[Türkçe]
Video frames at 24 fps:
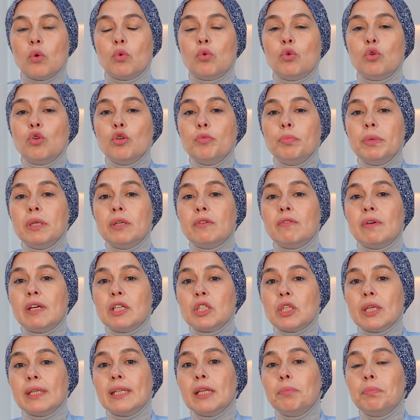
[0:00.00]
Kuru bir
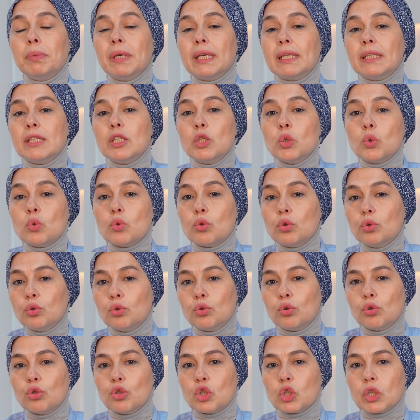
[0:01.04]
vajene penis
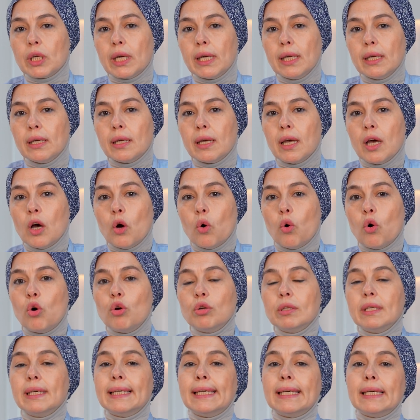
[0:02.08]
sürttükçe
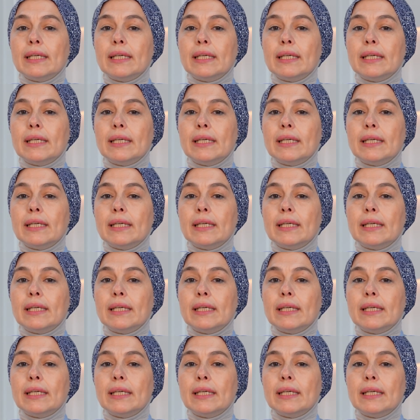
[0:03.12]
Oradaki